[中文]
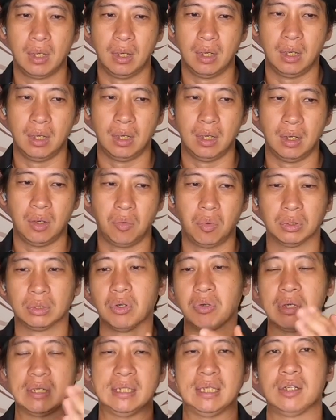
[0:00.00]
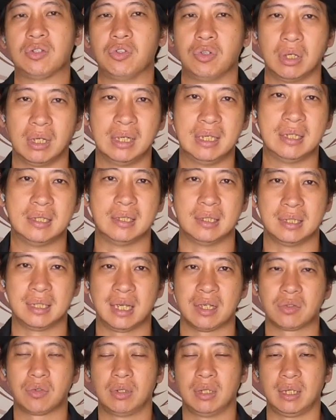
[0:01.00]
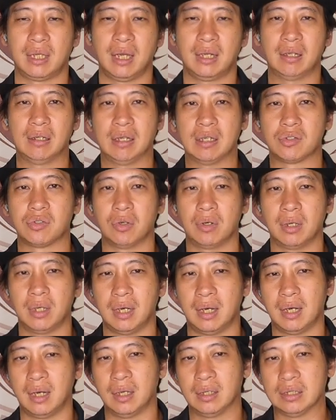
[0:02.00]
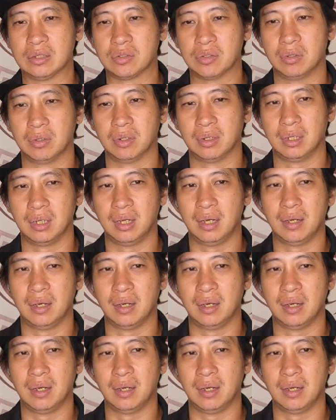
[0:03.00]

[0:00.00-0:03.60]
呃，我都跟大家举个例子，像说你看到那种呃那种